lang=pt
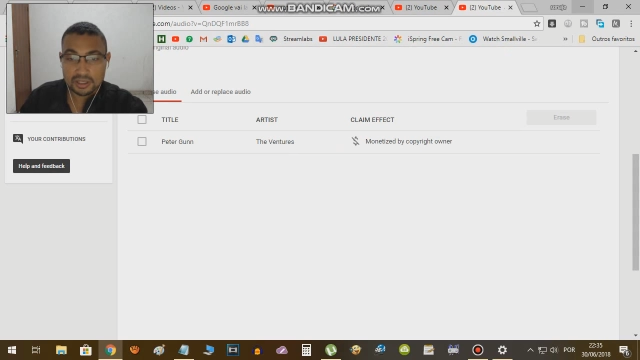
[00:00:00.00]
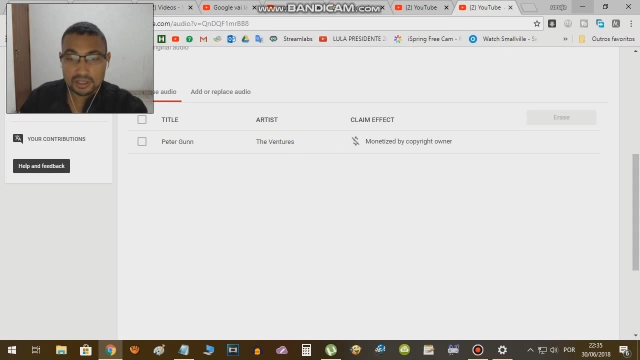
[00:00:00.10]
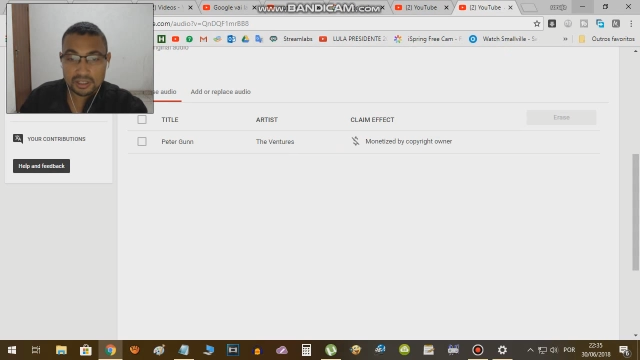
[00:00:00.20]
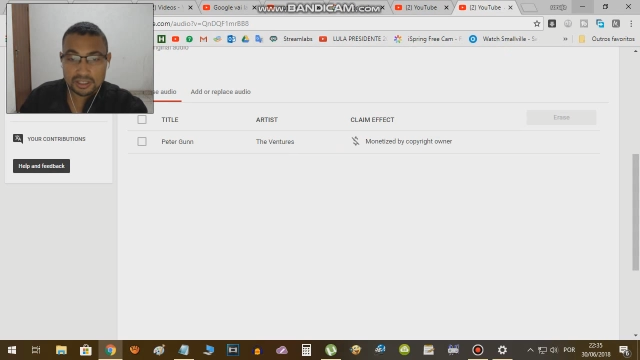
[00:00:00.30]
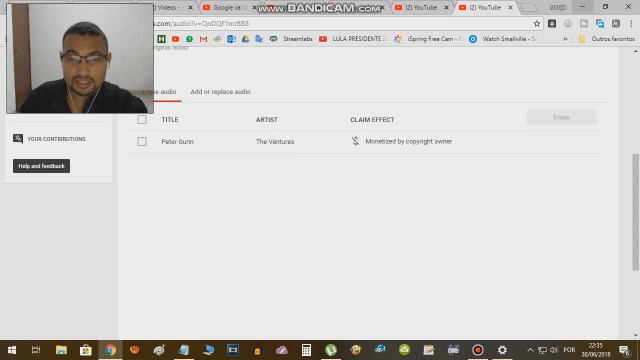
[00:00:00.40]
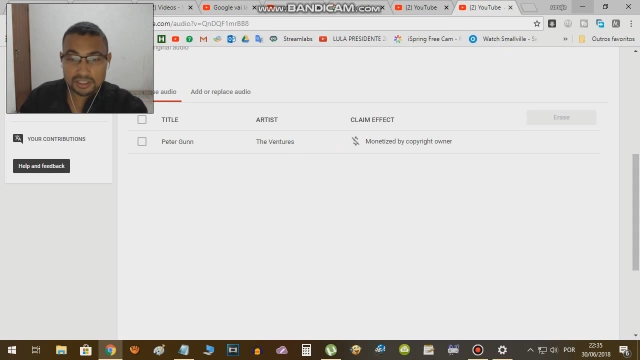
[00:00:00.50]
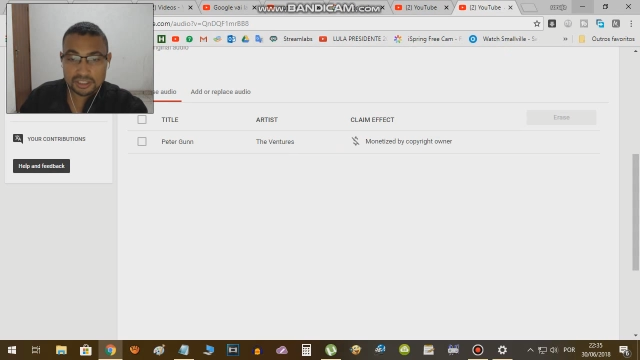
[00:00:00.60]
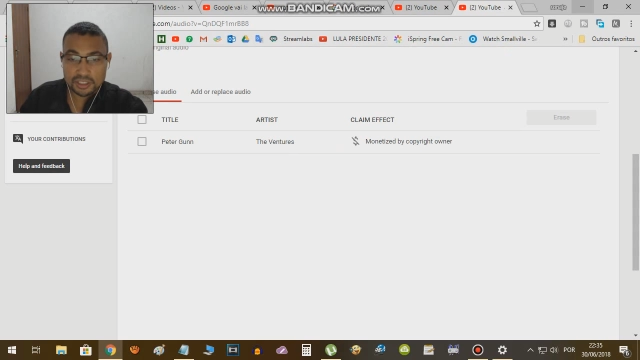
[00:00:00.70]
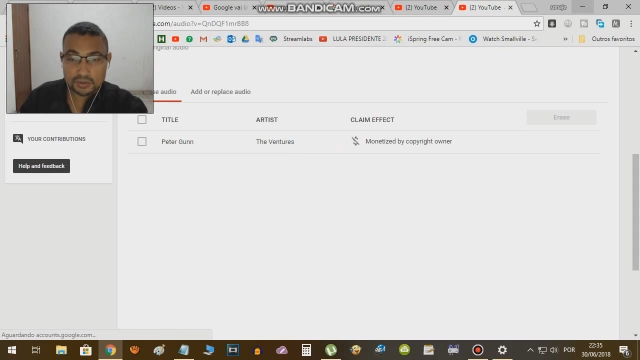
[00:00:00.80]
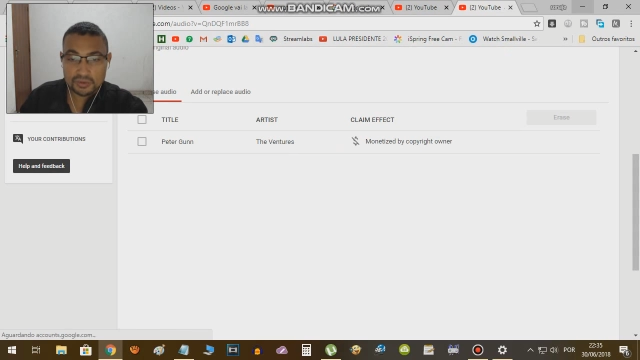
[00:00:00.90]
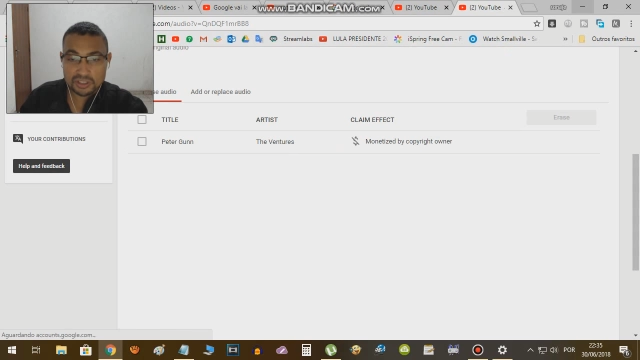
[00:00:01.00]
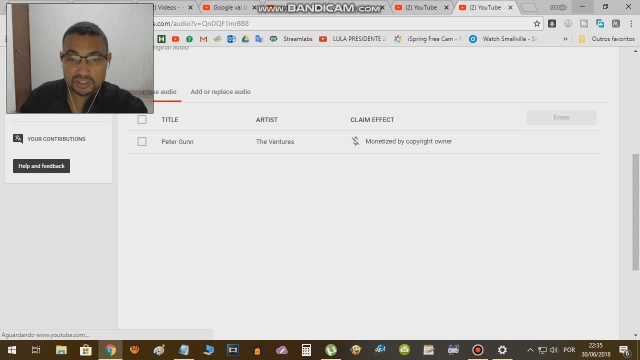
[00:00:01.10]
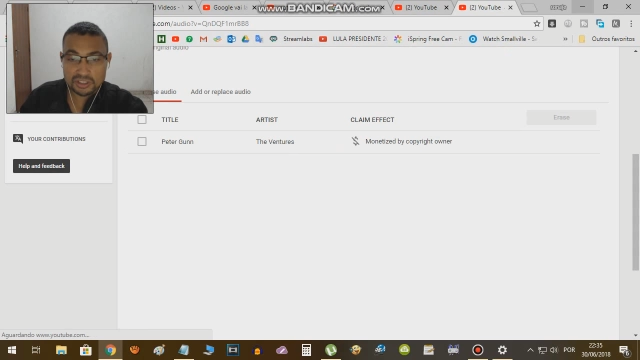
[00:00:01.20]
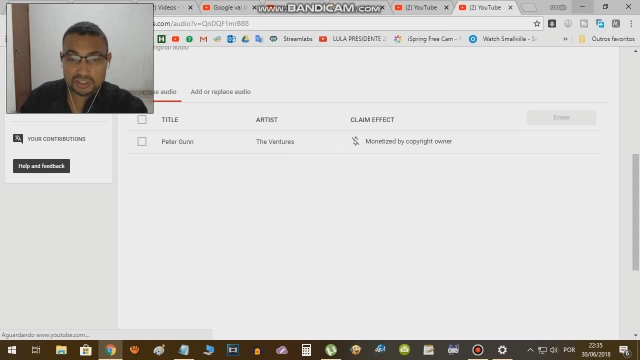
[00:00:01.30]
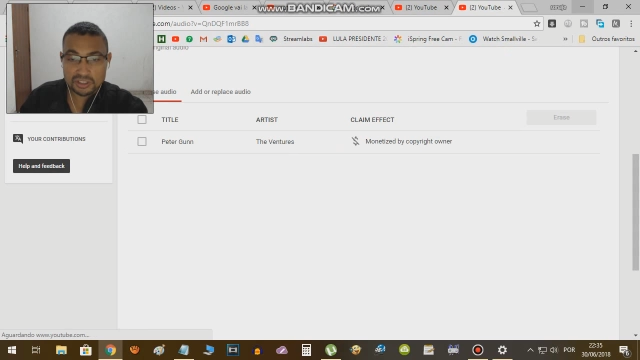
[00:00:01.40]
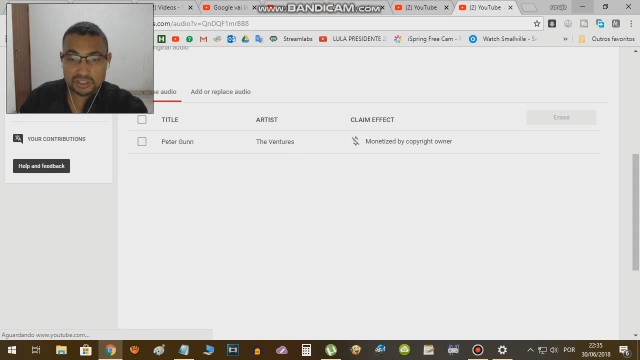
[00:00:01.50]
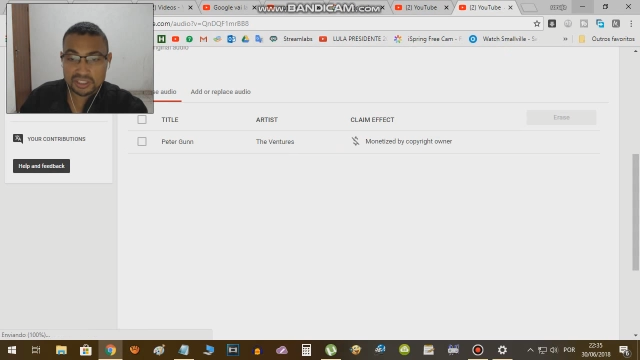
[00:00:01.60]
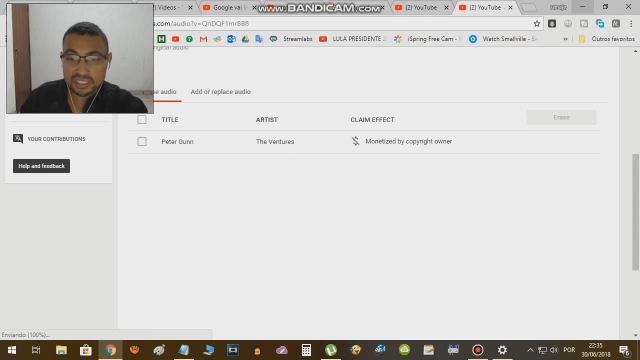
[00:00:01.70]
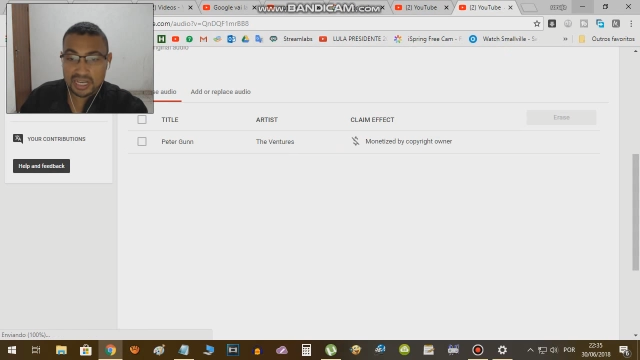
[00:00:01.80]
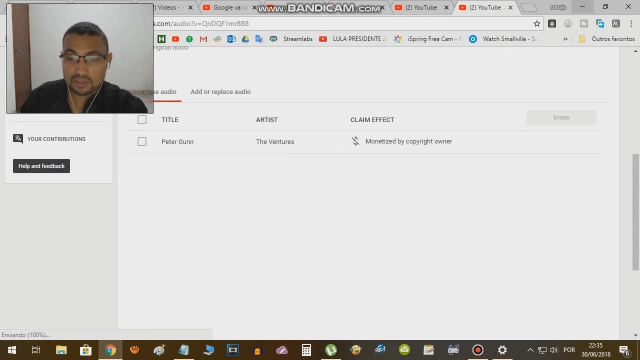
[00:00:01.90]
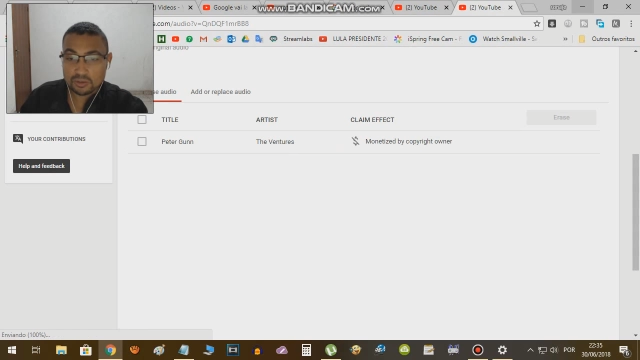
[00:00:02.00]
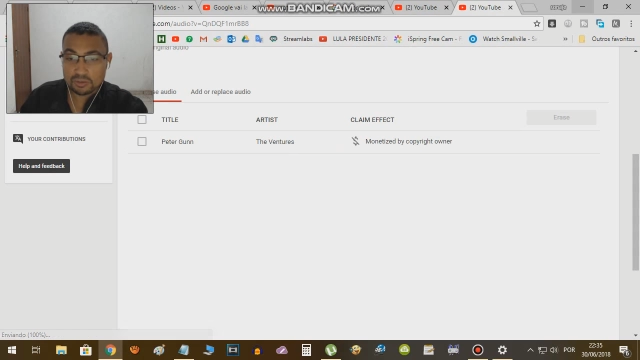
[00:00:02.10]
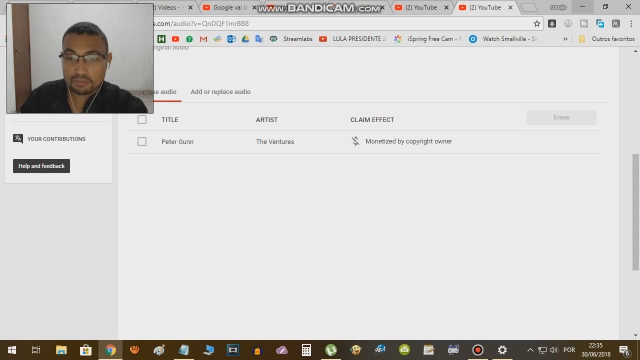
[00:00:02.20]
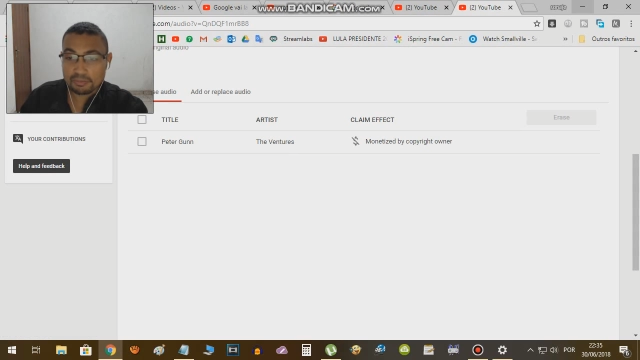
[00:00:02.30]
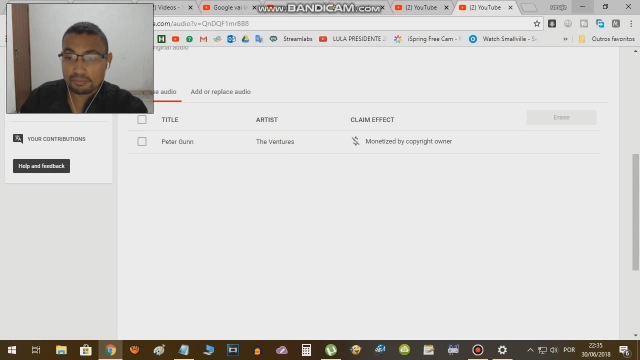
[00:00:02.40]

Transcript: E diz que o vídeo está monetizado